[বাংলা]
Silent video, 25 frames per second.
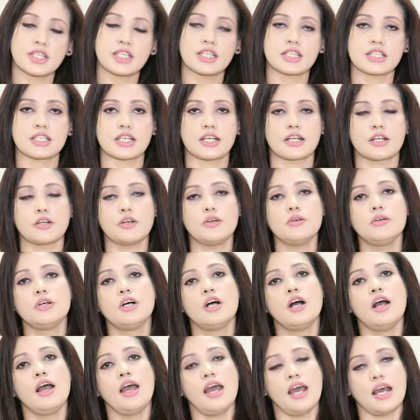এছাড়াও
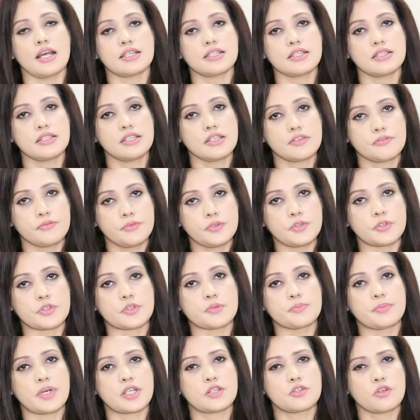অ্যাসিডিক ফুড
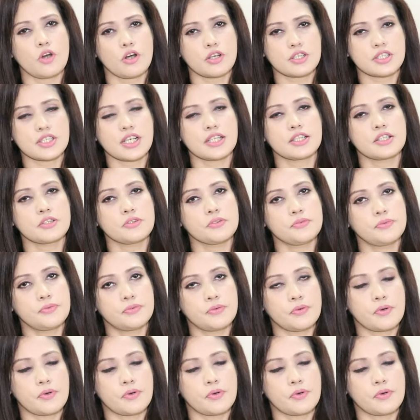বা টক জাতীয়